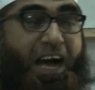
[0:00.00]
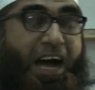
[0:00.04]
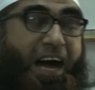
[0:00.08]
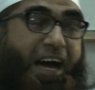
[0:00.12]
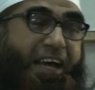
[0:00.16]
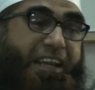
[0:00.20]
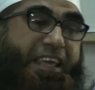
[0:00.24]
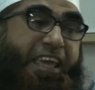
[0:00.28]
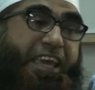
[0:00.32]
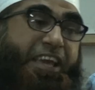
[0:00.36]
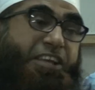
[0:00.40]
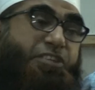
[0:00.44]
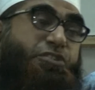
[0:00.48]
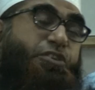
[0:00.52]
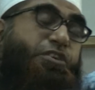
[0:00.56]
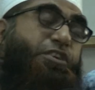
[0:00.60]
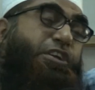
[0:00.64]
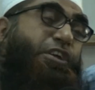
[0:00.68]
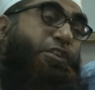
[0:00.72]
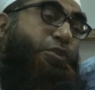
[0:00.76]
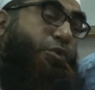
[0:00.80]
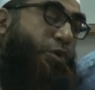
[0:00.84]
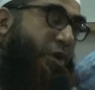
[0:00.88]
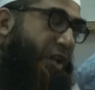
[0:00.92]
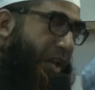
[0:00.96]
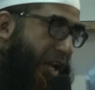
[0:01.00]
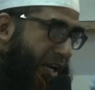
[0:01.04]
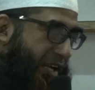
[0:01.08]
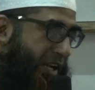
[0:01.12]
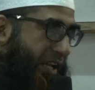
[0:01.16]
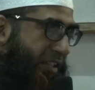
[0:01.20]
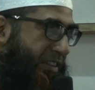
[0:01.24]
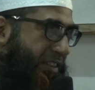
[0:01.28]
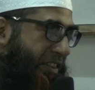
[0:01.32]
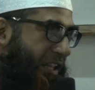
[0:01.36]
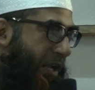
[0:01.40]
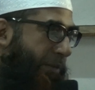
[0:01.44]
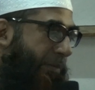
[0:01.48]
আর এই জন্যে দুই
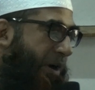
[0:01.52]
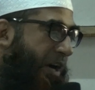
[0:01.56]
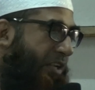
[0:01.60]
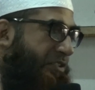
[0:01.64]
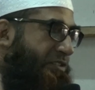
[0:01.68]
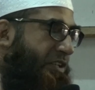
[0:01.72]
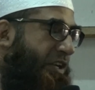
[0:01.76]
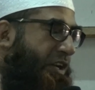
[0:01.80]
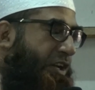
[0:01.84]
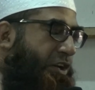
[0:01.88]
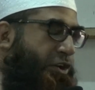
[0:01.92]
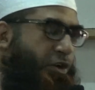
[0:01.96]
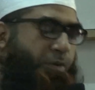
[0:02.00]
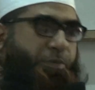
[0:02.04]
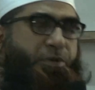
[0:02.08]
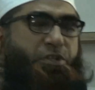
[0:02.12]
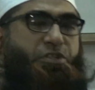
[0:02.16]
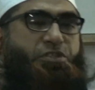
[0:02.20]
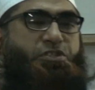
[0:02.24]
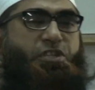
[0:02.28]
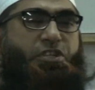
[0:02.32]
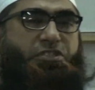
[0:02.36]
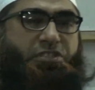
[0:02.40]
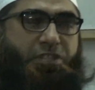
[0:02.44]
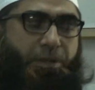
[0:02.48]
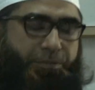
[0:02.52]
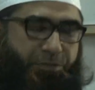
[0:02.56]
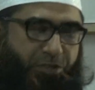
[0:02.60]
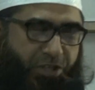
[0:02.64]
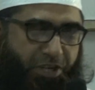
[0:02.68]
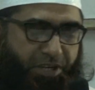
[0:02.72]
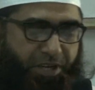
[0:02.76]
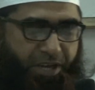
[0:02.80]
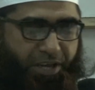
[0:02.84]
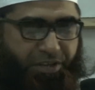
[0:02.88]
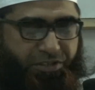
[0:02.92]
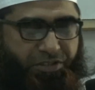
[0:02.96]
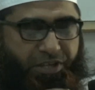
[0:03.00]
রাকাত নামাজ নবীজুসলাম
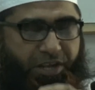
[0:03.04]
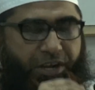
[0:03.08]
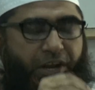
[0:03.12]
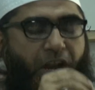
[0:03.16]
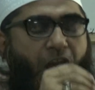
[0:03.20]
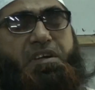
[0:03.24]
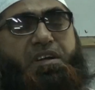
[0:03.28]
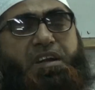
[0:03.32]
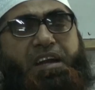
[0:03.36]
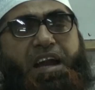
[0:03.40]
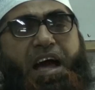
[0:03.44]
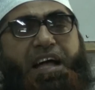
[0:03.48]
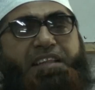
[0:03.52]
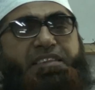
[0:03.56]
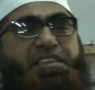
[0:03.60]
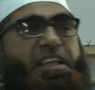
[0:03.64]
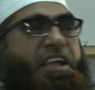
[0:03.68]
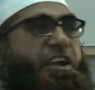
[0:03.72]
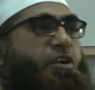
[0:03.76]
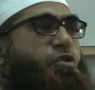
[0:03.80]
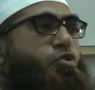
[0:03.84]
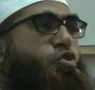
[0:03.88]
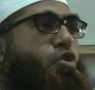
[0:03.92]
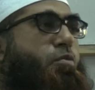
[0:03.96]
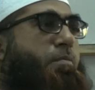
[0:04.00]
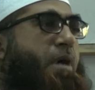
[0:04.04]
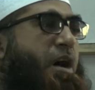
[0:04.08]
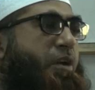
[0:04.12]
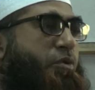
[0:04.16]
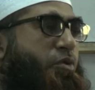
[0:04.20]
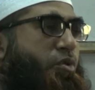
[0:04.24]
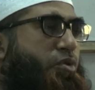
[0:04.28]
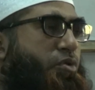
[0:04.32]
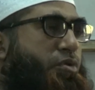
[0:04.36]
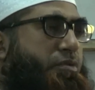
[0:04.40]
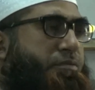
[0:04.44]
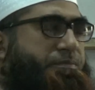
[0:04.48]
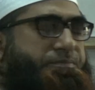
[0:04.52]
শিখিয়েছেন রাতে
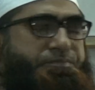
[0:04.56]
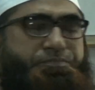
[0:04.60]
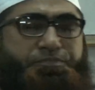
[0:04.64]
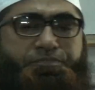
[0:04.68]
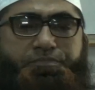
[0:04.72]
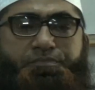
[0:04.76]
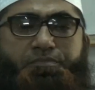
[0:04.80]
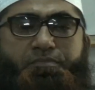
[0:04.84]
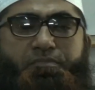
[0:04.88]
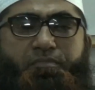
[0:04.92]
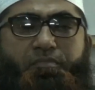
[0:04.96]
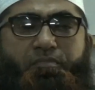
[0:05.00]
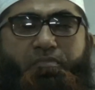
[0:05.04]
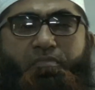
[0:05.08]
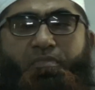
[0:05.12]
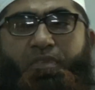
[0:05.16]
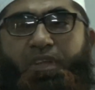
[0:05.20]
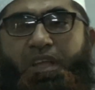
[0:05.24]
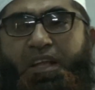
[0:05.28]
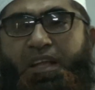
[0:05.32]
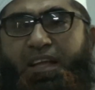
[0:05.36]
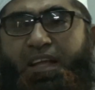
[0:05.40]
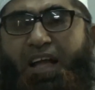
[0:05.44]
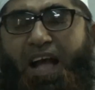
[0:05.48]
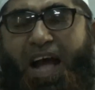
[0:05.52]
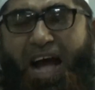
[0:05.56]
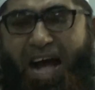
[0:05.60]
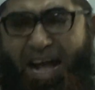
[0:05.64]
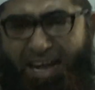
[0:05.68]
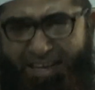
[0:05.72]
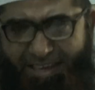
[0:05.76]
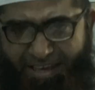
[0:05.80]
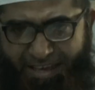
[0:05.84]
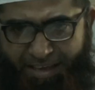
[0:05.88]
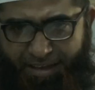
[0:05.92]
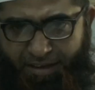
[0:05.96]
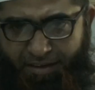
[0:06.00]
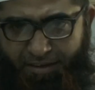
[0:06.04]
ঘুমানোর
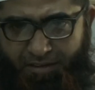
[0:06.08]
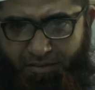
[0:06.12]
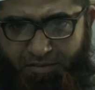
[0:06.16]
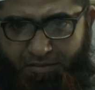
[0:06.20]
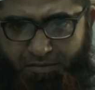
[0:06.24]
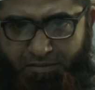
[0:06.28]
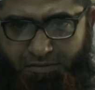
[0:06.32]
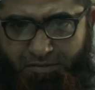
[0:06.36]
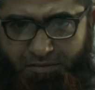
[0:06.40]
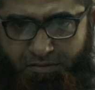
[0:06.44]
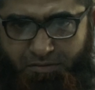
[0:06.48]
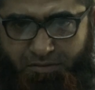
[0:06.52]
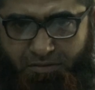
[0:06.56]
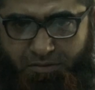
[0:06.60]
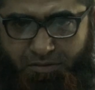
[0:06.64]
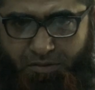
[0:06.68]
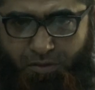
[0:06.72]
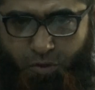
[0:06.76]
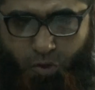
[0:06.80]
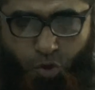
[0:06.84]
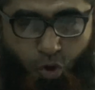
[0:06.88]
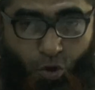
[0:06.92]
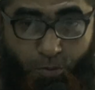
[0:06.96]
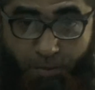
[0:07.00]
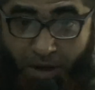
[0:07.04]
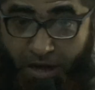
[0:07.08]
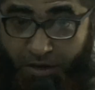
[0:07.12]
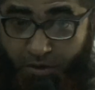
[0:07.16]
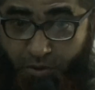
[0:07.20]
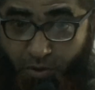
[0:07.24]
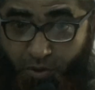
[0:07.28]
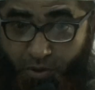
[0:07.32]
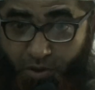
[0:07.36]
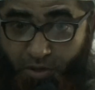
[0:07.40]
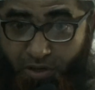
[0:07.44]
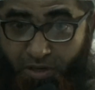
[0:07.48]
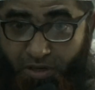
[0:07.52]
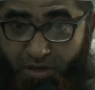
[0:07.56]
আগে
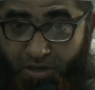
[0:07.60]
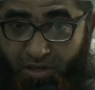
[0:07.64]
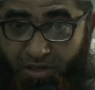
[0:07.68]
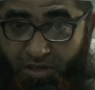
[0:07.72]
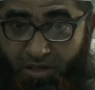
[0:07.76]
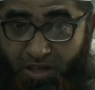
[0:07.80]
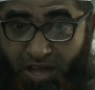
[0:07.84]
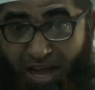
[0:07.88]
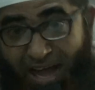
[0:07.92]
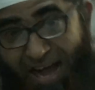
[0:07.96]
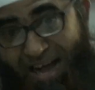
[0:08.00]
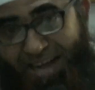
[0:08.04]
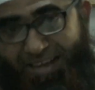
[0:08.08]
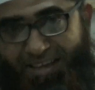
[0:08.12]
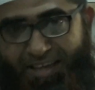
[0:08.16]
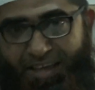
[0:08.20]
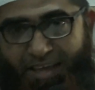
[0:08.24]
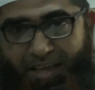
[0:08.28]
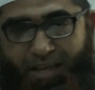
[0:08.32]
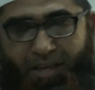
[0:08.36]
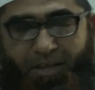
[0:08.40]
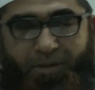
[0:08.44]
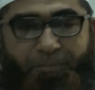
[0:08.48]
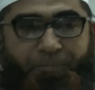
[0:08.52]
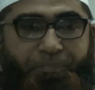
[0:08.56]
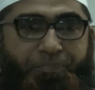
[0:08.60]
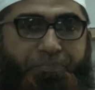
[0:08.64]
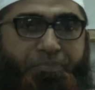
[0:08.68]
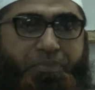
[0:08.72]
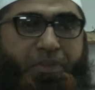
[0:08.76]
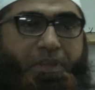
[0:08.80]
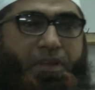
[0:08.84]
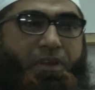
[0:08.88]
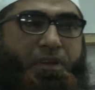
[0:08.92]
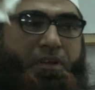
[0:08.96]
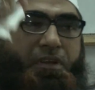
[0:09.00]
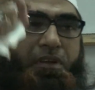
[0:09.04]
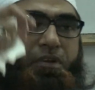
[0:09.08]
ঘুমানোর আগে
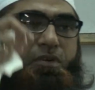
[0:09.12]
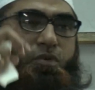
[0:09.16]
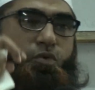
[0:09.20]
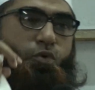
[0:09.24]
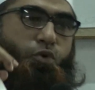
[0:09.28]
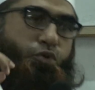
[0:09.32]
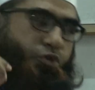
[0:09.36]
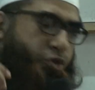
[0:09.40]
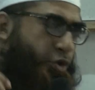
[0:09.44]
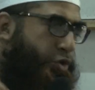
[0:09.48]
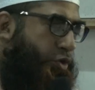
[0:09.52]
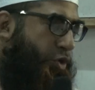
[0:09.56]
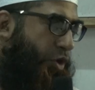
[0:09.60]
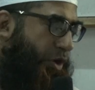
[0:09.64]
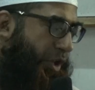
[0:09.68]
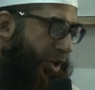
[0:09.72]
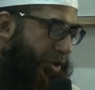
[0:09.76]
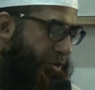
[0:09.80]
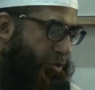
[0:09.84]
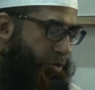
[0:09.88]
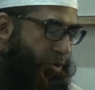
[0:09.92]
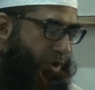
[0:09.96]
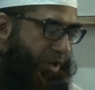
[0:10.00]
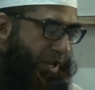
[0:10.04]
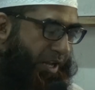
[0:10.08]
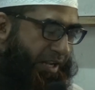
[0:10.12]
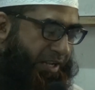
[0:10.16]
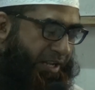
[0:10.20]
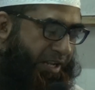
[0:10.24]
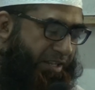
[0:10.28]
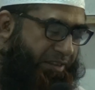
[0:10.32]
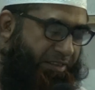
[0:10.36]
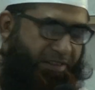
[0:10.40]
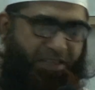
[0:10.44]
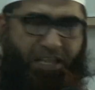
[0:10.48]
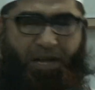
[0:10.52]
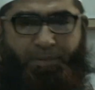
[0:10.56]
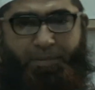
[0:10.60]
উজু করে দুই
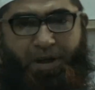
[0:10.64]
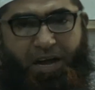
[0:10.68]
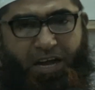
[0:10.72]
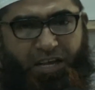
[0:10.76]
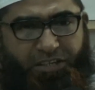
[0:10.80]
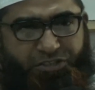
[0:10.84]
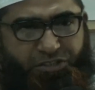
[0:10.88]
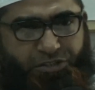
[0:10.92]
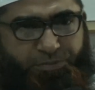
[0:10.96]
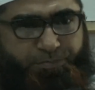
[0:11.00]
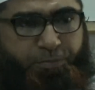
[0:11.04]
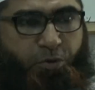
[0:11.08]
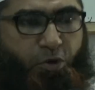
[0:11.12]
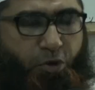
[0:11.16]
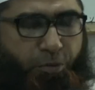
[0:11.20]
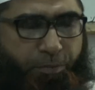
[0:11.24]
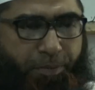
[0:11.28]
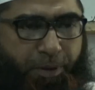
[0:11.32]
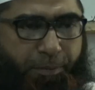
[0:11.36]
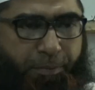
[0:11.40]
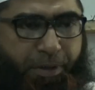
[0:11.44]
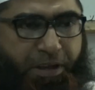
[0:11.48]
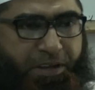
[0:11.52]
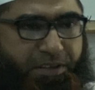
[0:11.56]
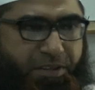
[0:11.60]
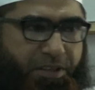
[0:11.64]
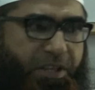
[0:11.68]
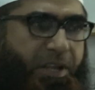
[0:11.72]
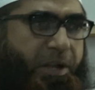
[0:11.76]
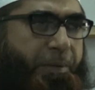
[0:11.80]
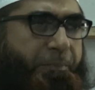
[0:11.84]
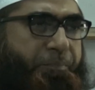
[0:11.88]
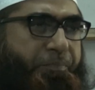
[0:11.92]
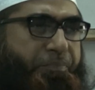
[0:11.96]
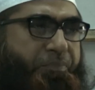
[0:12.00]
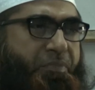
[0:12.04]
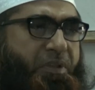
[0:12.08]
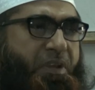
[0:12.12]
রাকাত নামাজ পড়বে ব্যক্তি
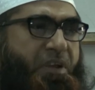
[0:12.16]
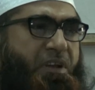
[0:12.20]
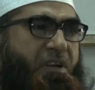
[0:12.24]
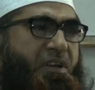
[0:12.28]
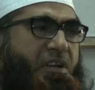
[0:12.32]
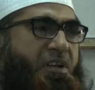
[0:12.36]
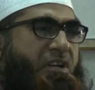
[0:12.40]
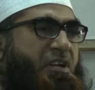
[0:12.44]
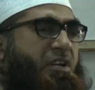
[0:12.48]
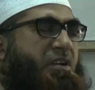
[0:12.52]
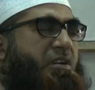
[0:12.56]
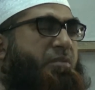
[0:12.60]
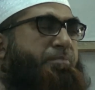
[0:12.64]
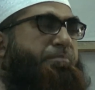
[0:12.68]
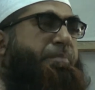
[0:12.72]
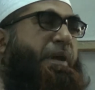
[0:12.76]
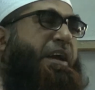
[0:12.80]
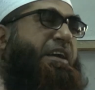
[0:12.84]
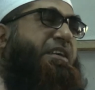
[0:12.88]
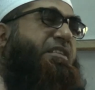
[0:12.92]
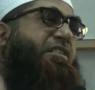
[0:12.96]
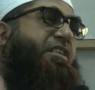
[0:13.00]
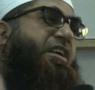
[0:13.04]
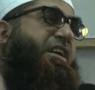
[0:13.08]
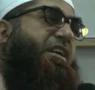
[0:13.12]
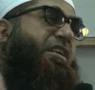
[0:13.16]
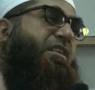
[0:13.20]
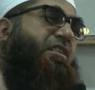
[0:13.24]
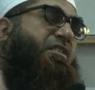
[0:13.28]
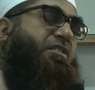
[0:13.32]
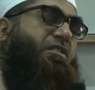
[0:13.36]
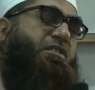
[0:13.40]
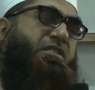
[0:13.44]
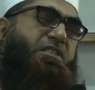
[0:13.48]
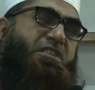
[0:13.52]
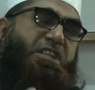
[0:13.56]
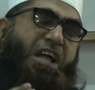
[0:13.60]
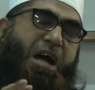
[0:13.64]
ব্যক্তি
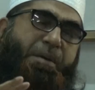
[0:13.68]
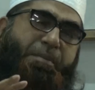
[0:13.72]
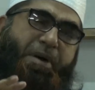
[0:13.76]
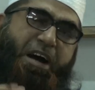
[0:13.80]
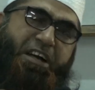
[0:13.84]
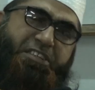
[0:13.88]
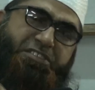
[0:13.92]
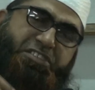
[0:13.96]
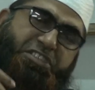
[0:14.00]
নামাজ